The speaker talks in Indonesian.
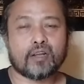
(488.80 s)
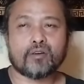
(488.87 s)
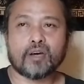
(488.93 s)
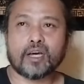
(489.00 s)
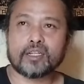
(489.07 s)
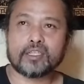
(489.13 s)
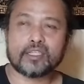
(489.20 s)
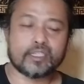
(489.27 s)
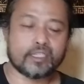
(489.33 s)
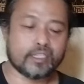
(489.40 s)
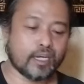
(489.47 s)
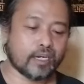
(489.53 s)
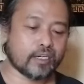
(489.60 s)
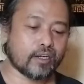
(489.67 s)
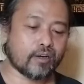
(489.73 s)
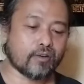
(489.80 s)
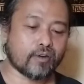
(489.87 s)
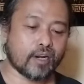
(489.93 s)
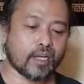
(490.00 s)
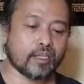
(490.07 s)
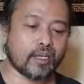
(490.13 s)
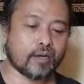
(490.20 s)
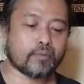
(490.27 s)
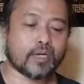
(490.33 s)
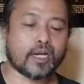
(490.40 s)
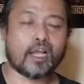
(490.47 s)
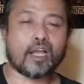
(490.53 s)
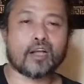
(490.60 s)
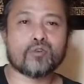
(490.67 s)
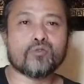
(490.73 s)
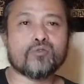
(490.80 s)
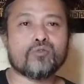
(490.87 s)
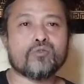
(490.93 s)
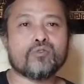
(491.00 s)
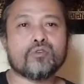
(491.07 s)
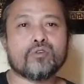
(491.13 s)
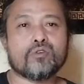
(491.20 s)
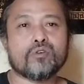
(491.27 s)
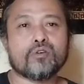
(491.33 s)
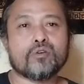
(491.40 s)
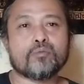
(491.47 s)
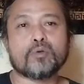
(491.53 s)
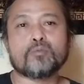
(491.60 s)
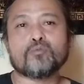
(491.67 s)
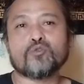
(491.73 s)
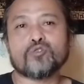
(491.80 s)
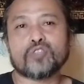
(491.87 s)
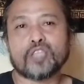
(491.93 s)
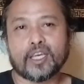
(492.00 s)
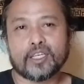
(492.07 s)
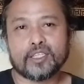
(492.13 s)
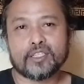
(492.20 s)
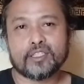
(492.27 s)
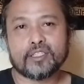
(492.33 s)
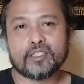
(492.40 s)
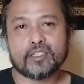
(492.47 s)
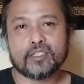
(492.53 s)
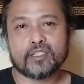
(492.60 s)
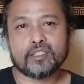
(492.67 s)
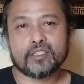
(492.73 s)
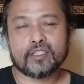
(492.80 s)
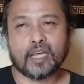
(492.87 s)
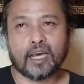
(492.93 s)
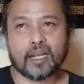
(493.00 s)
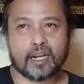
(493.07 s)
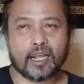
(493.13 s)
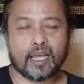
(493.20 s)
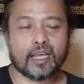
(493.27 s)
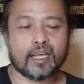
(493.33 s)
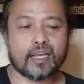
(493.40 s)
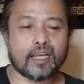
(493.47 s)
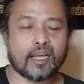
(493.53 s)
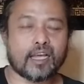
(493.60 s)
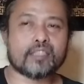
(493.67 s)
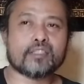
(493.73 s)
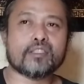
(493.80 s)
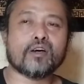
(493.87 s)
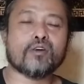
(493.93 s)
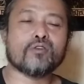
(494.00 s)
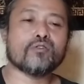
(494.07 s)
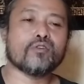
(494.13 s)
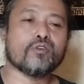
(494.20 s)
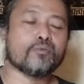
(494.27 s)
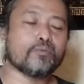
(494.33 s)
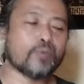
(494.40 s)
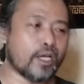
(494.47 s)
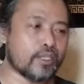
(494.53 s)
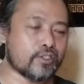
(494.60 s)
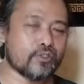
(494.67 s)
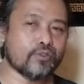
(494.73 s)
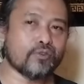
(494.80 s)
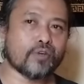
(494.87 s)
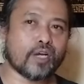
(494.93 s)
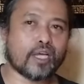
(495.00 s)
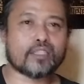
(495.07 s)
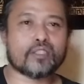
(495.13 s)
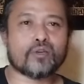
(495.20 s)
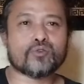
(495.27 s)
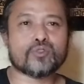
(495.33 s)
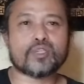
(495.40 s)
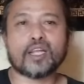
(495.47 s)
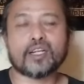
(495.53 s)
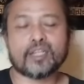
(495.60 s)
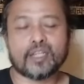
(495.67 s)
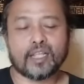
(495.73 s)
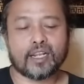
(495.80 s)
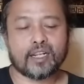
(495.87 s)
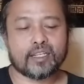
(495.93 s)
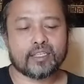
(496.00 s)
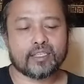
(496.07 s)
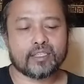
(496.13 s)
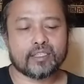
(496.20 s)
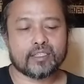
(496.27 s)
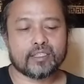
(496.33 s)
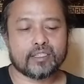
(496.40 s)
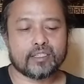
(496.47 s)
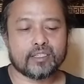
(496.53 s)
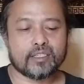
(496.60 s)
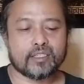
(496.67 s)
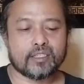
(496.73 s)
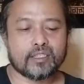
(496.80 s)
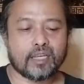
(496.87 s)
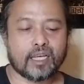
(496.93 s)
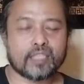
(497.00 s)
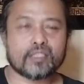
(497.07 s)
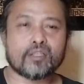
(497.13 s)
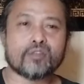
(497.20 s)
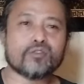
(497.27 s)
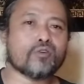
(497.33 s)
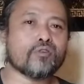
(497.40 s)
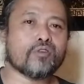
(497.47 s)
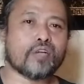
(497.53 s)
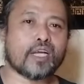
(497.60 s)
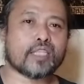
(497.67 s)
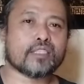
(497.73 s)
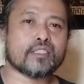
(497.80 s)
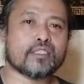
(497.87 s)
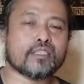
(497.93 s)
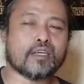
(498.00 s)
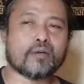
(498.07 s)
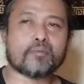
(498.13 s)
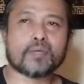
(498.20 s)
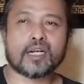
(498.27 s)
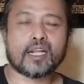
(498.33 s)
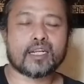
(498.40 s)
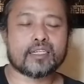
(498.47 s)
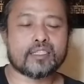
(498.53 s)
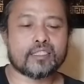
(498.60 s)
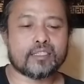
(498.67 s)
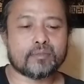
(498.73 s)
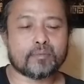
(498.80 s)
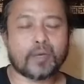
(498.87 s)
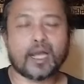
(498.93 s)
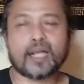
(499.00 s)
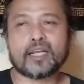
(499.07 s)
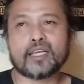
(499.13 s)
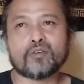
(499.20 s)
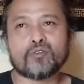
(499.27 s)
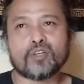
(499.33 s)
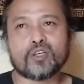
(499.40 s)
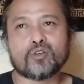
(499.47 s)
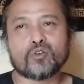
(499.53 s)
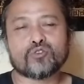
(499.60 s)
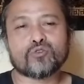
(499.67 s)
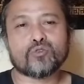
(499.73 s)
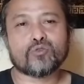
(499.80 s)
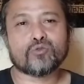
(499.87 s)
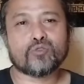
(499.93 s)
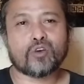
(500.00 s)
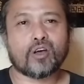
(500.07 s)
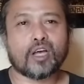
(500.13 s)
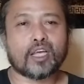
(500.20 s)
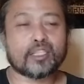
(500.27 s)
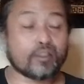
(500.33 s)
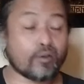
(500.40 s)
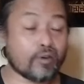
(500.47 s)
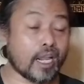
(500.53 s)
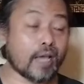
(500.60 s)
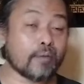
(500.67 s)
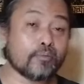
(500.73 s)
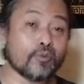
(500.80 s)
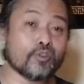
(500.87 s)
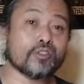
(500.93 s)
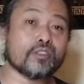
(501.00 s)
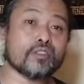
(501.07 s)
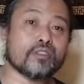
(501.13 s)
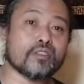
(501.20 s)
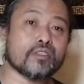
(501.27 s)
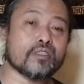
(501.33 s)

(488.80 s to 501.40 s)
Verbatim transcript: kalau hari ini ada orang yang mengaku mempunyai darah atau baju atau sandal atau tongkat yang pernah dipakai oleh Rasulullah atau rambut